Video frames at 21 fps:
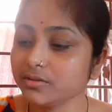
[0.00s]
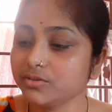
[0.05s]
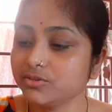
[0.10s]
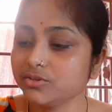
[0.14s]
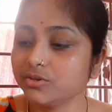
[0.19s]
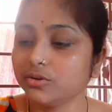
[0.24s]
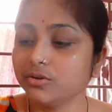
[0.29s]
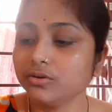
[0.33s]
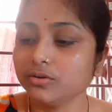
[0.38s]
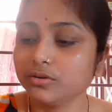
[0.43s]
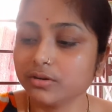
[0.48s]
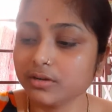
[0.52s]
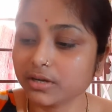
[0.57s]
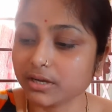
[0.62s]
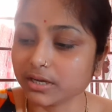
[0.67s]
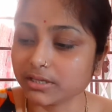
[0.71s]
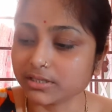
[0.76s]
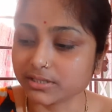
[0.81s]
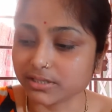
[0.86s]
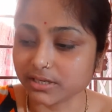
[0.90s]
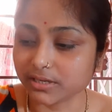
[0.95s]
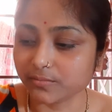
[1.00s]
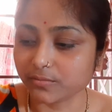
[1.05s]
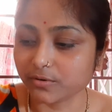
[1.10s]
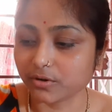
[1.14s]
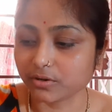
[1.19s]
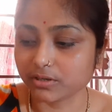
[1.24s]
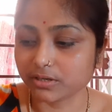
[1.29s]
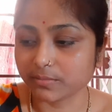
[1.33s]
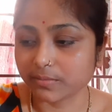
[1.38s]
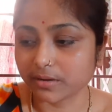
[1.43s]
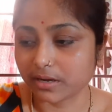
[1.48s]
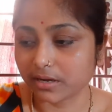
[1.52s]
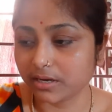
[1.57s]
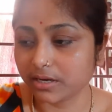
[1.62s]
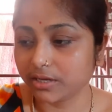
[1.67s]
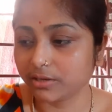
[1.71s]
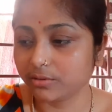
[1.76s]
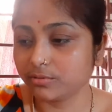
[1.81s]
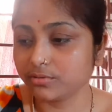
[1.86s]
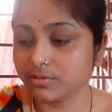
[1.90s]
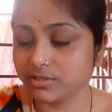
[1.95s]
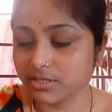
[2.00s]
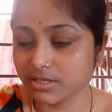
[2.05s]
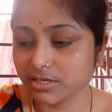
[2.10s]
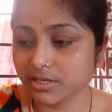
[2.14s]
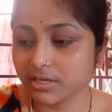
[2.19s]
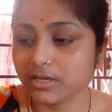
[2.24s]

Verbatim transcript: চলো আজকে ব্লগটা বাংলায় করছি